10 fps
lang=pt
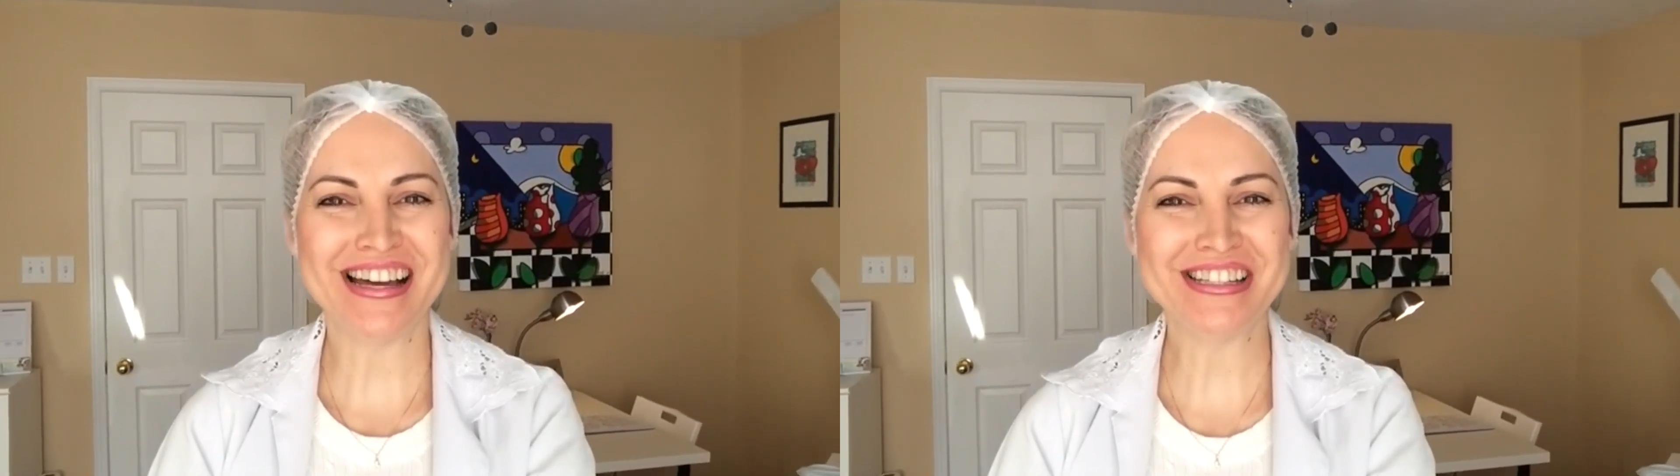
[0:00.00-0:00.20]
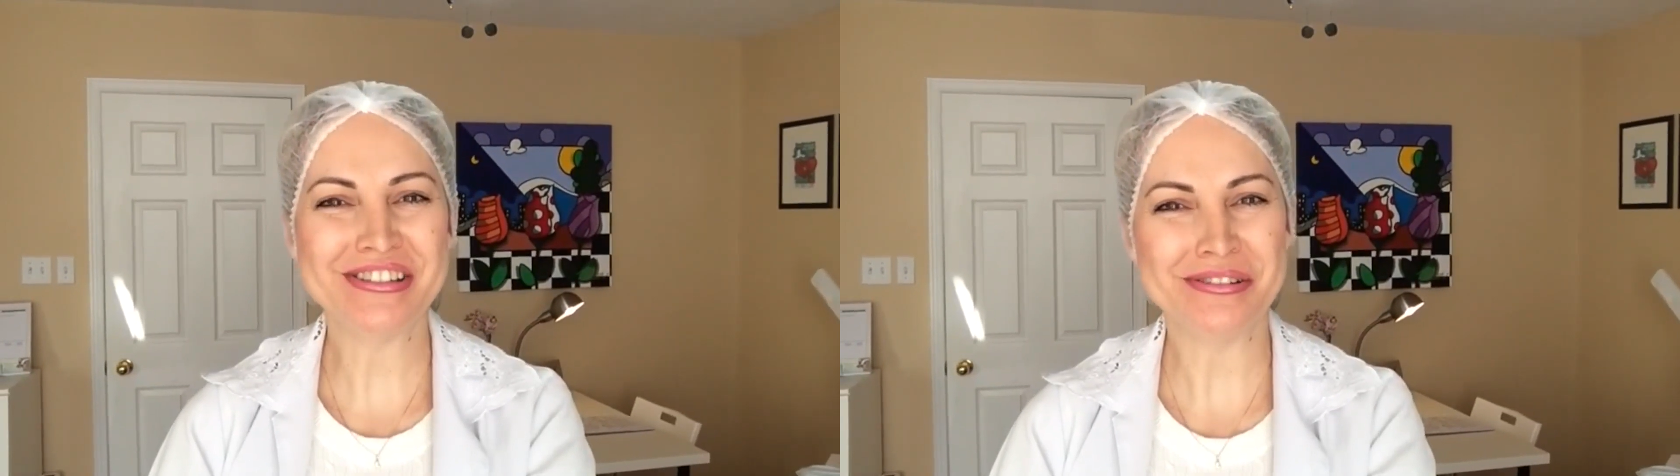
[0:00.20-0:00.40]

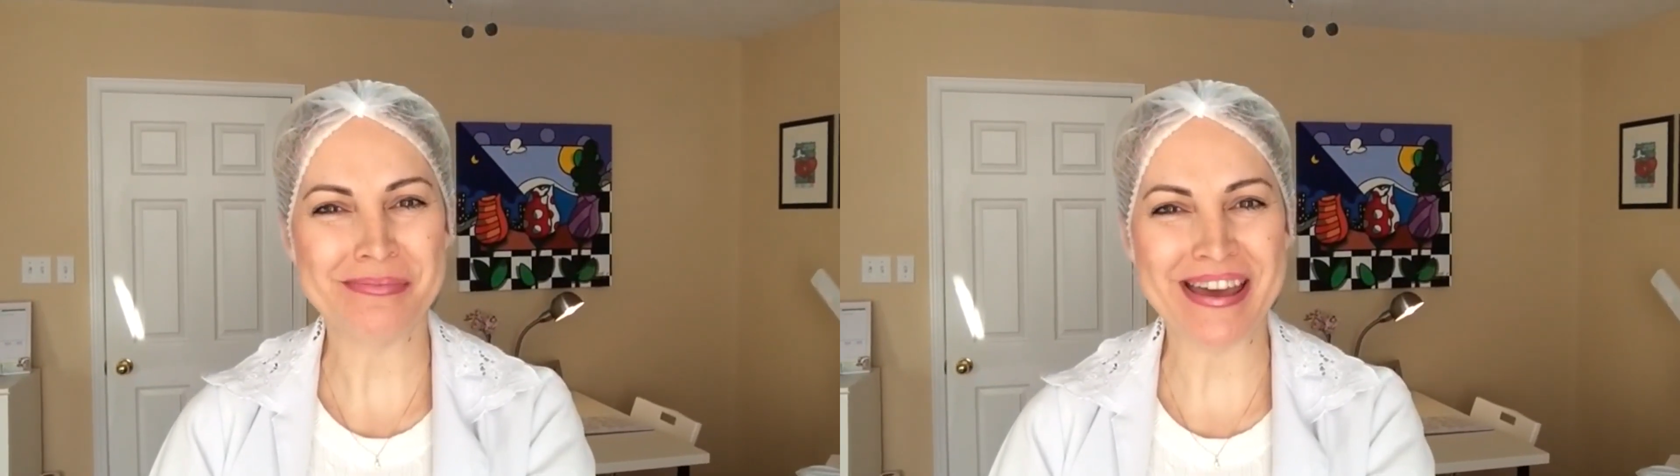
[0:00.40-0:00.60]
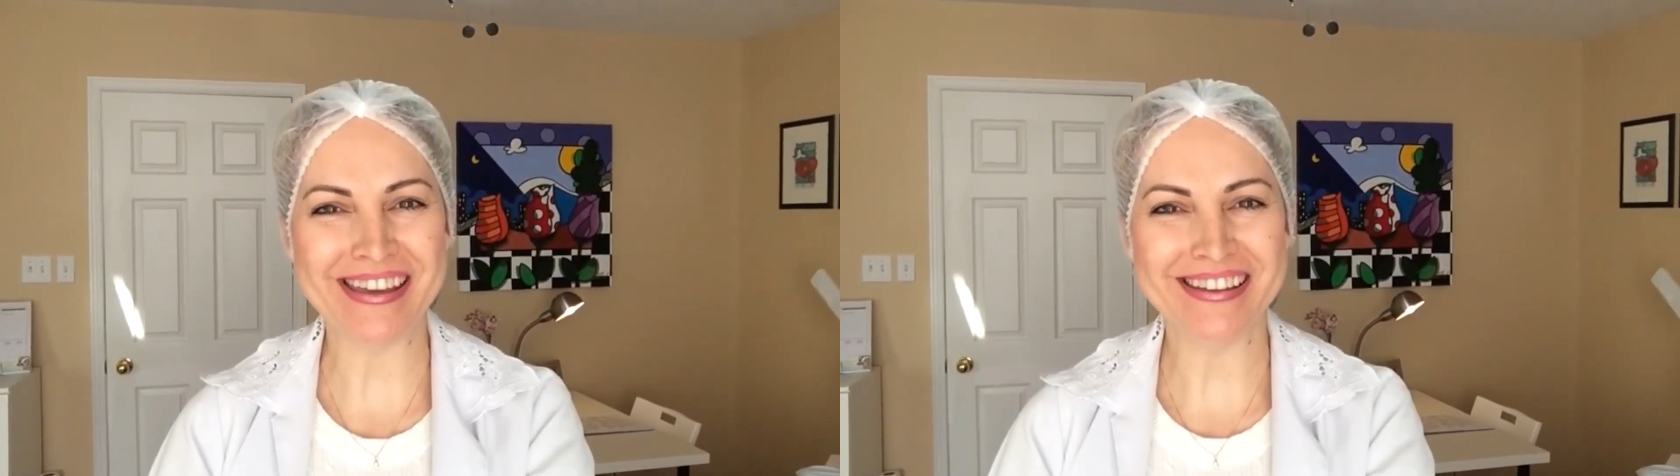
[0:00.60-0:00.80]
Olá, tudo
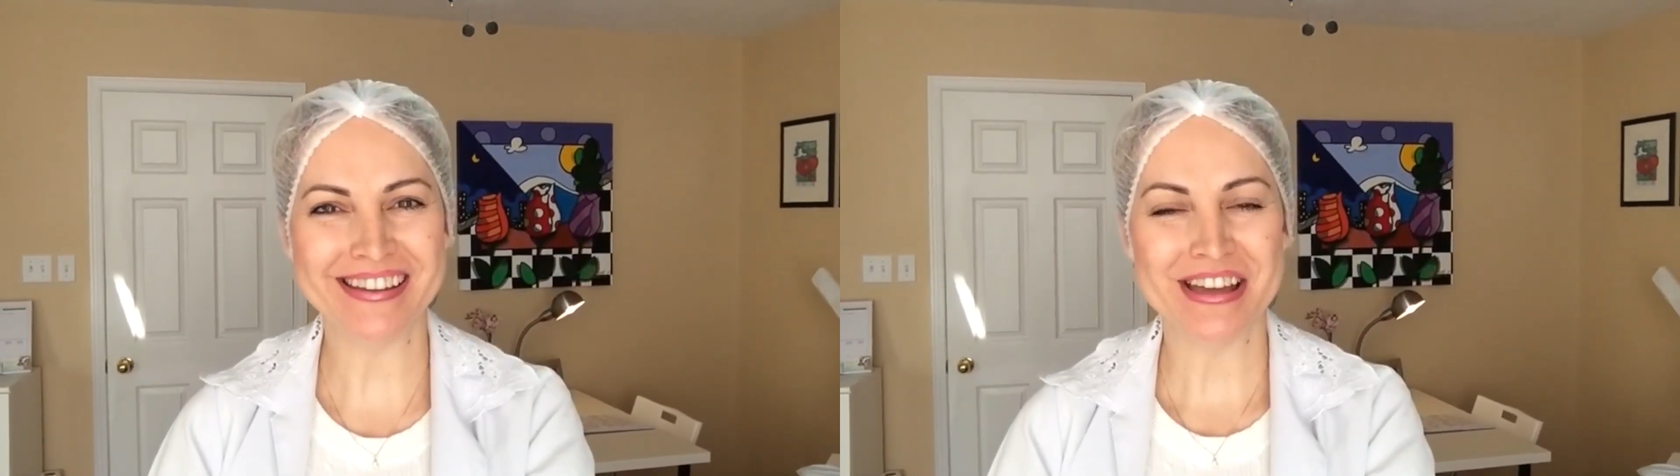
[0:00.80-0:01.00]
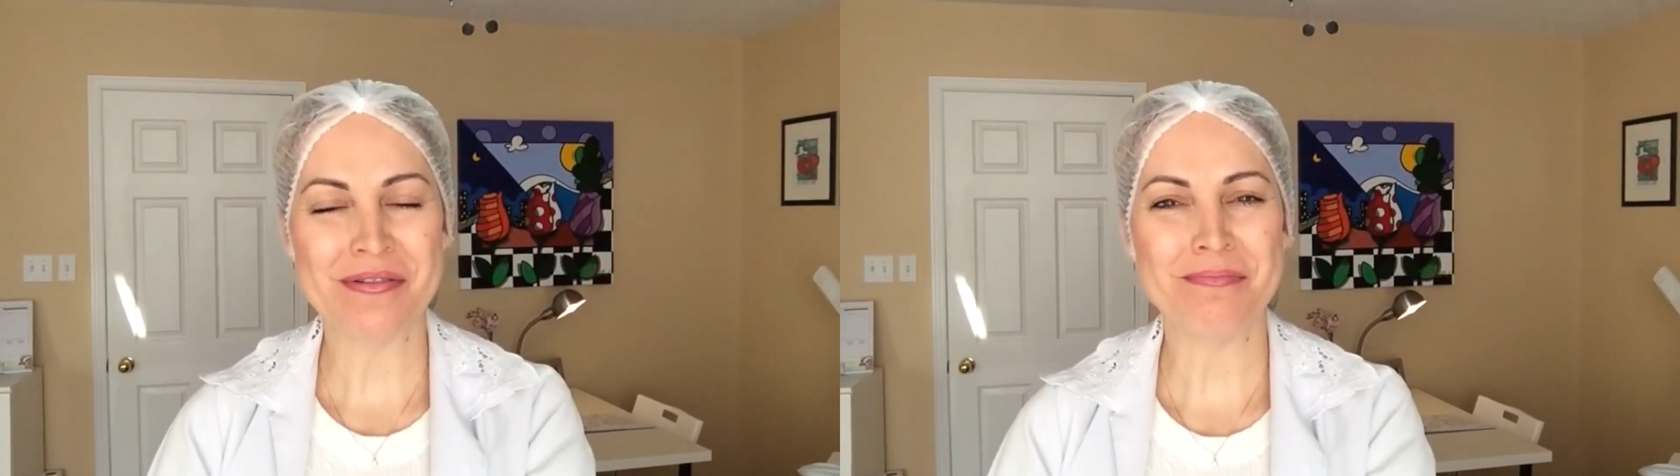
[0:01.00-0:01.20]
bem?
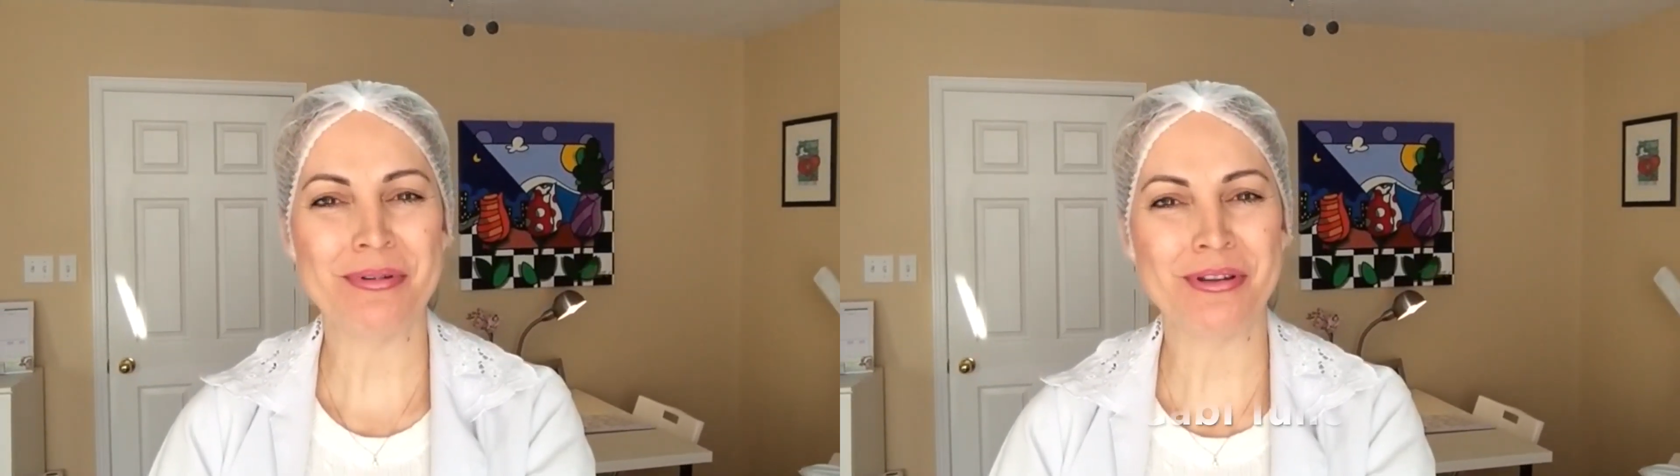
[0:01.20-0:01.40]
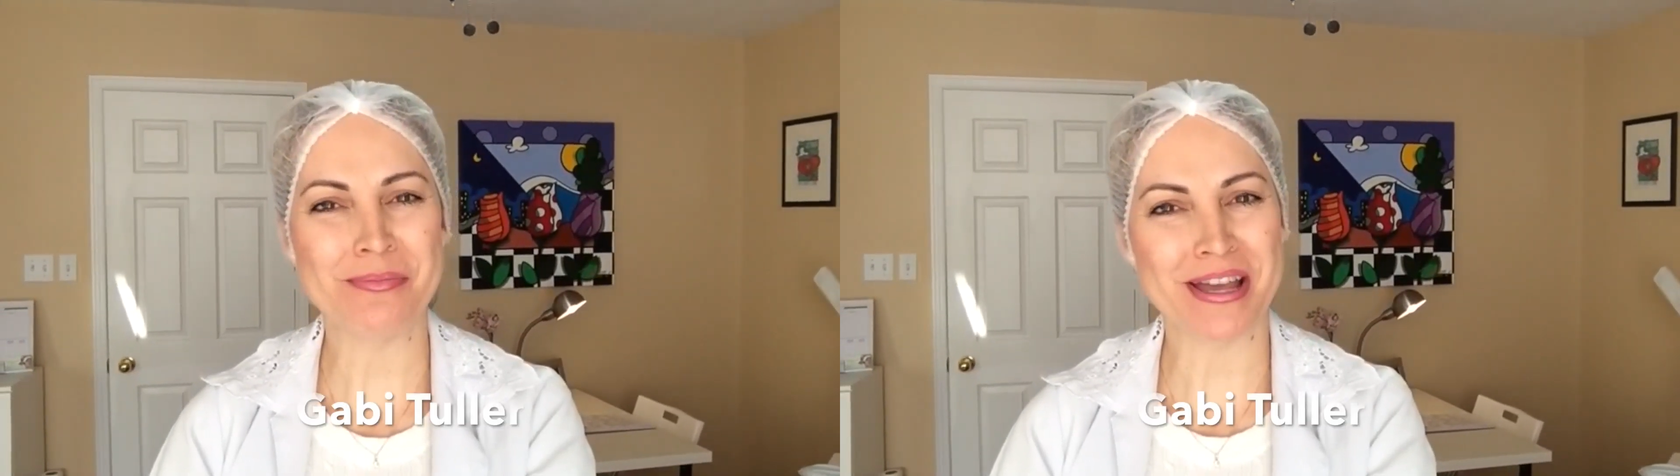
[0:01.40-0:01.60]
Meu nome